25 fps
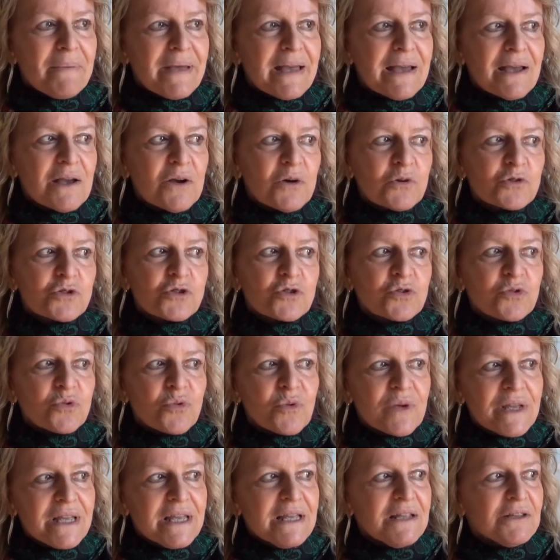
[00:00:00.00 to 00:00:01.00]
ben
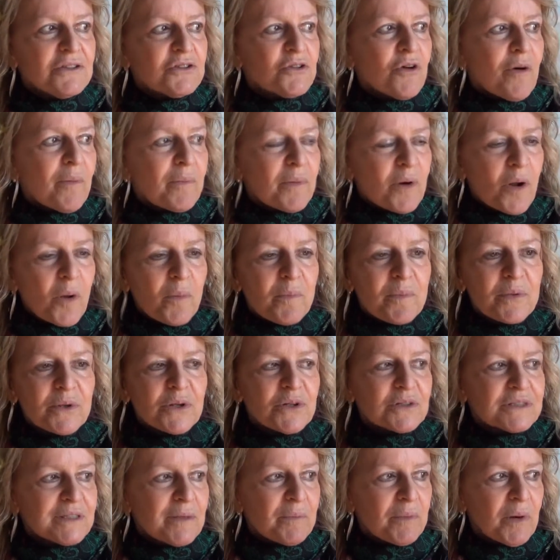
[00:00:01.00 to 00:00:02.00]
costruito,
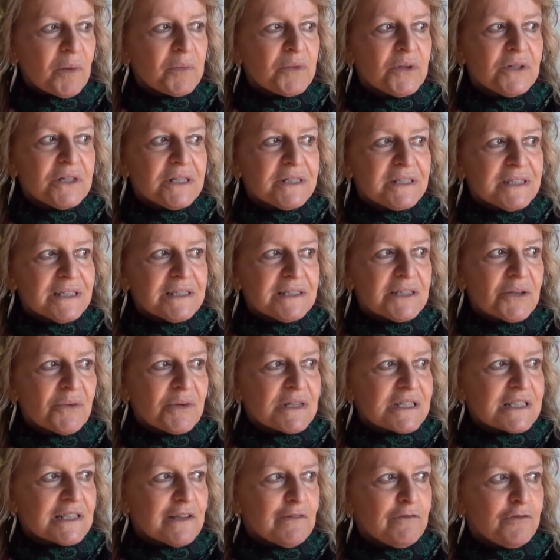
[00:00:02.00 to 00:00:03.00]
proprio, dà proprio l'idea di
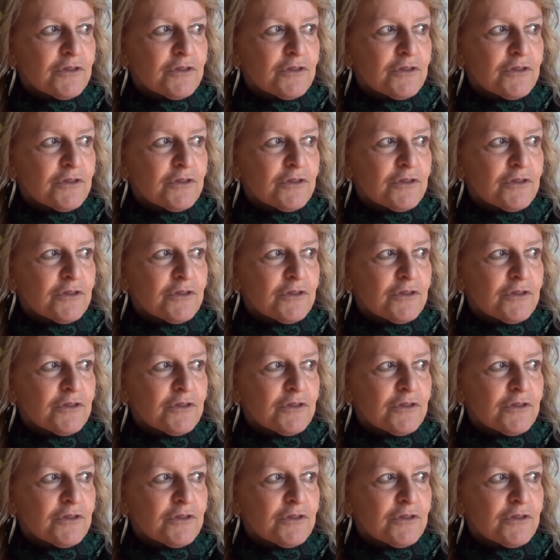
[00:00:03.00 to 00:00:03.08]
questa